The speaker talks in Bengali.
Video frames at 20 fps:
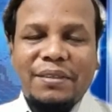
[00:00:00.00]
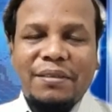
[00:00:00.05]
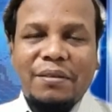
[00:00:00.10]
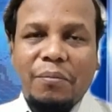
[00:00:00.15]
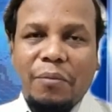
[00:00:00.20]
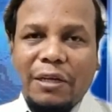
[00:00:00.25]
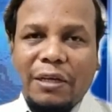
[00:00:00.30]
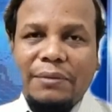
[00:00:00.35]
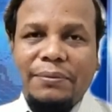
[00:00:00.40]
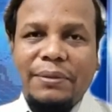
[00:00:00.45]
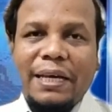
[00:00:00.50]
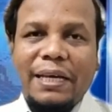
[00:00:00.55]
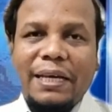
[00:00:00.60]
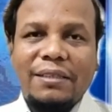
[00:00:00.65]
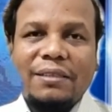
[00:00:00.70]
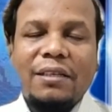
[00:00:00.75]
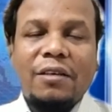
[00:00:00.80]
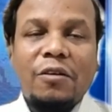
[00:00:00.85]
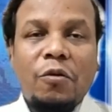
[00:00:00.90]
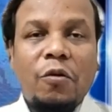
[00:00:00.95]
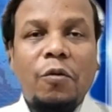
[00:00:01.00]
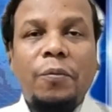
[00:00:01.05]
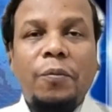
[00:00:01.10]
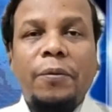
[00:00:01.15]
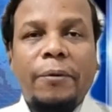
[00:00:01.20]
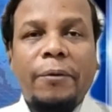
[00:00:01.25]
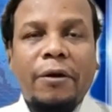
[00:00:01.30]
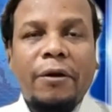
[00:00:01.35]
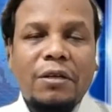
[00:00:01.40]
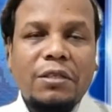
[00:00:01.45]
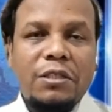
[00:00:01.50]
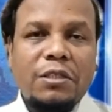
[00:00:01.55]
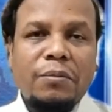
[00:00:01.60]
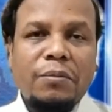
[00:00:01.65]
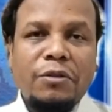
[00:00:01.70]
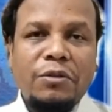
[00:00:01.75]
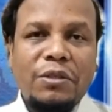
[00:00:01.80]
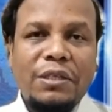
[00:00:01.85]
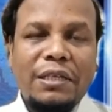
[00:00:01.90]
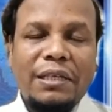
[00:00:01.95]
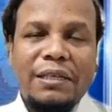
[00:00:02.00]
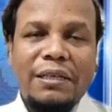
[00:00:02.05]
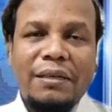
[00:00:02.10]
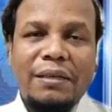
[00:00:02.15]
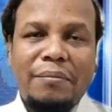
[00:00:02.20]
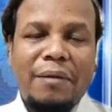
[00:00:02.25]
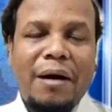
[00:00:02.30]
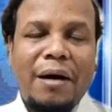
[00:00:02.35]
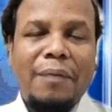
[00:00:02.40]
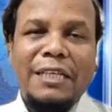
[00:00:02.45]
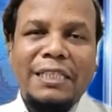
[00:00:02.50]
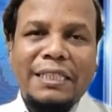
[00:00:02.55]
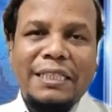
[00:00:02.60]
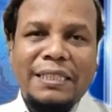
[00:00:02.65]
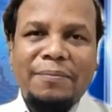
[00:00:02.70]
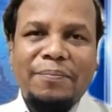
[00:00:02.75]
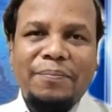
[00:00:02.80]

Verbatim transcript: বলিভিয়ার উপপররাষ্ট্রমন্ত্রী মামানি